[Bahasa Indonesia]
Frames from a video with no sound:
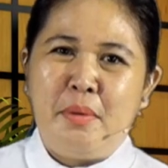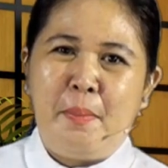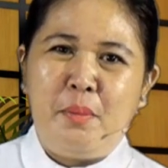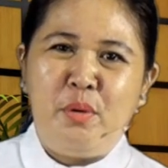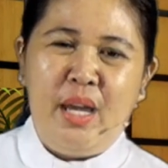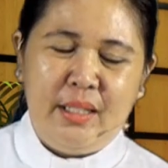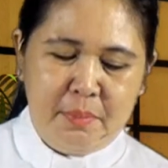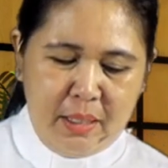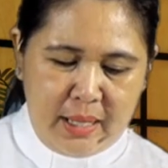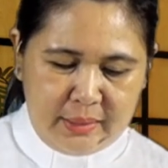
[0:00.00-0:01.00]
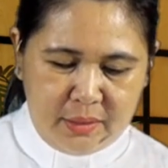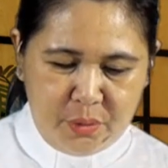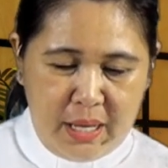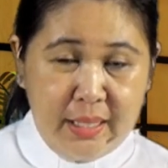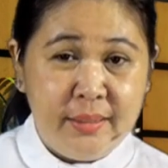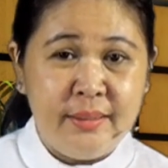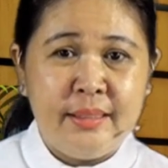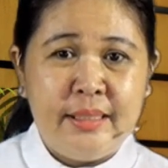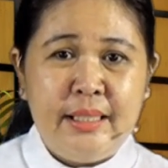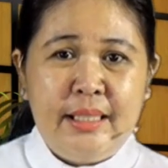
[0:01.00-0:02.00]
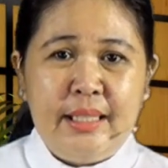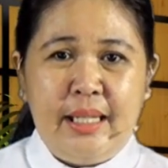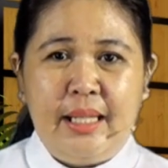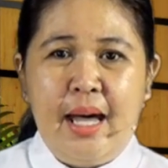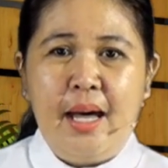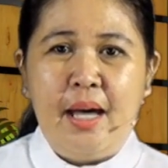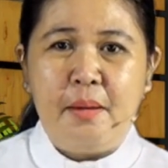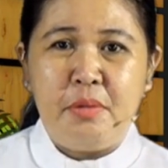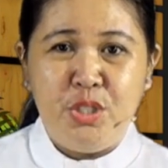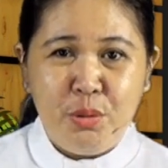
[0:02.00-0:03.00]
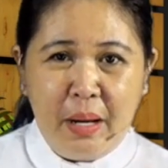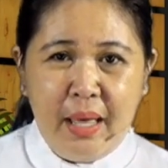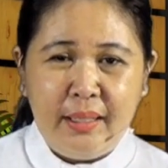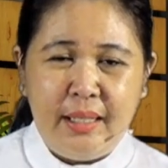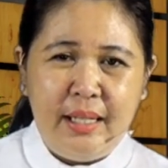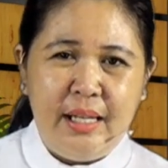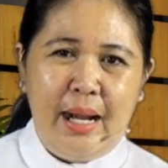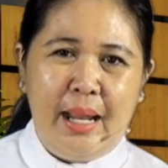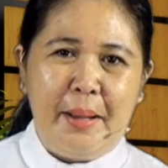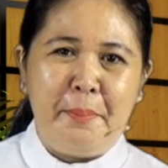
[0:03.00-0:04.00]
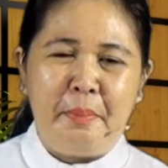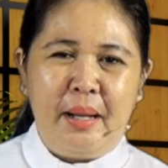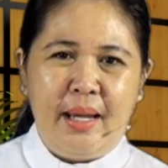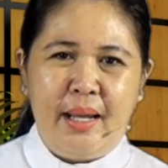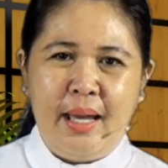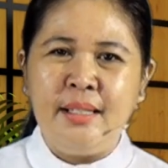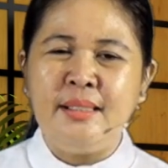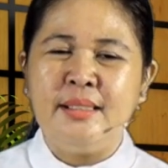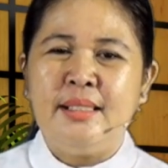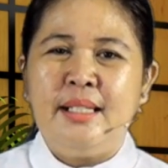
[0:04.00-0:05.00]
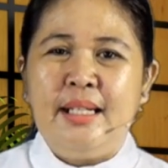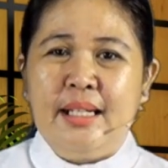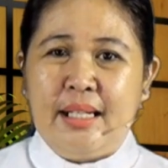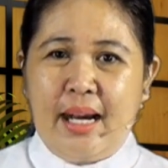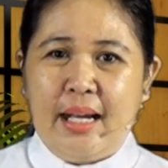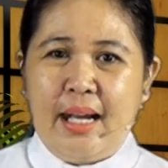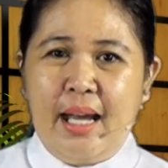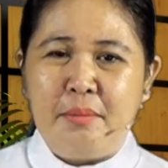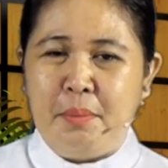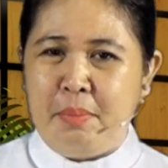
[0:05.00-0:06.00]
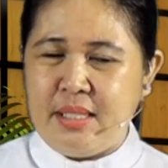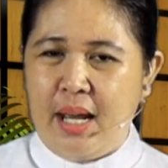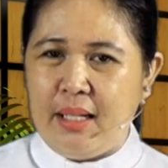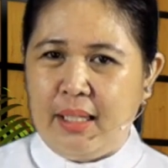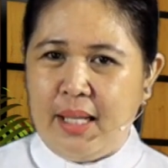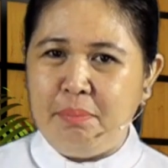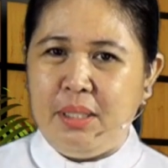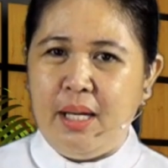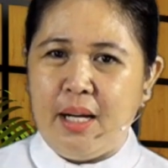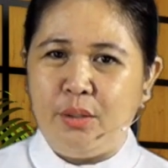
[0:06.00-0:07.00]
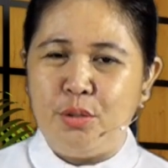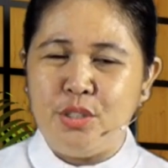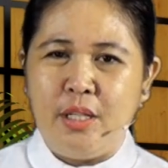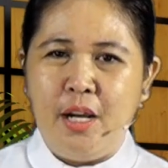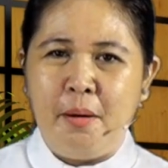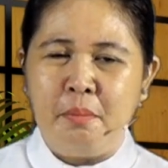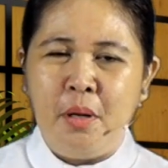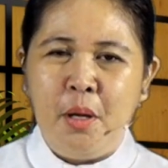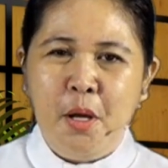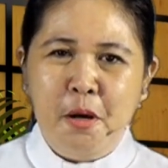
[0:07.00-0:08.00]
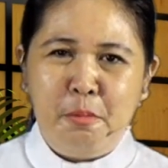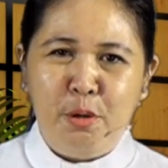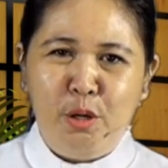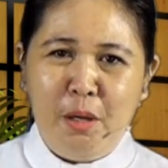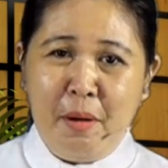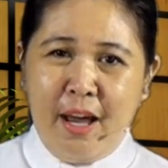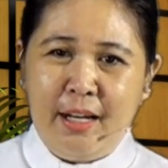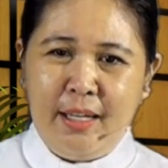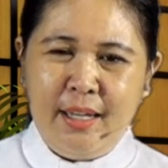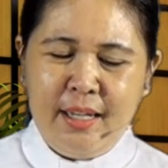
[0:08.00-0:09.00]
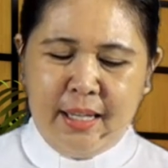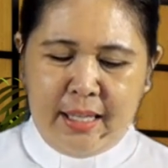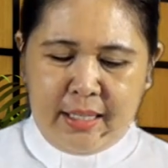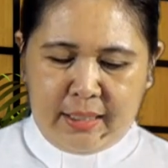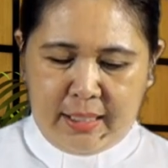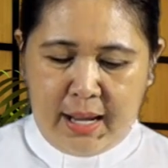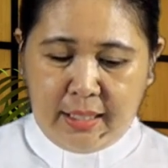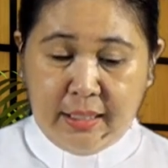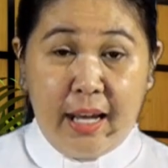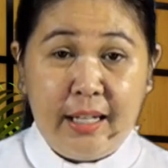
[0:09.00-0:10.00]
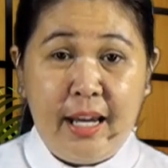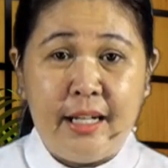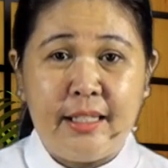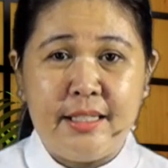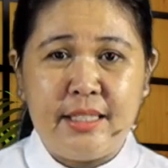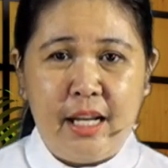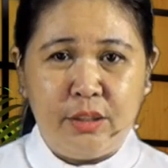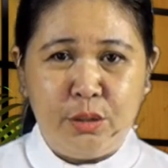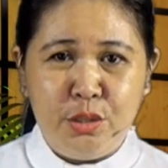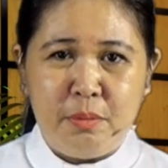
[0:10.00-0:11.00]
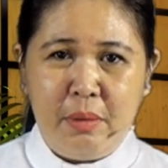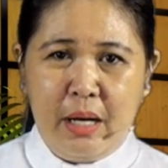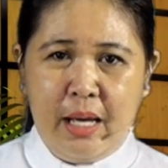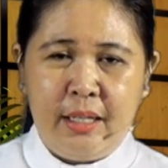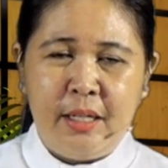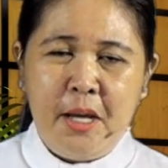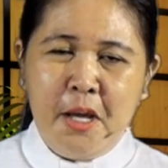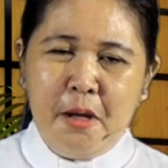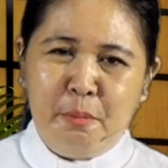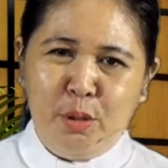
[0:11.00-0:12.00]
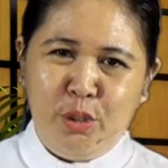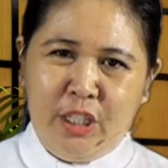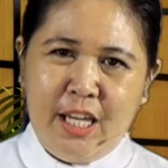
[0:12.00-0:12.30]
Bapak Ibu yang diberkati Tuhan. Kita berjumpa lagi dalam pelayanan gerakan membaca Alkitab 365 hari. Kita ada di hari yang ke-193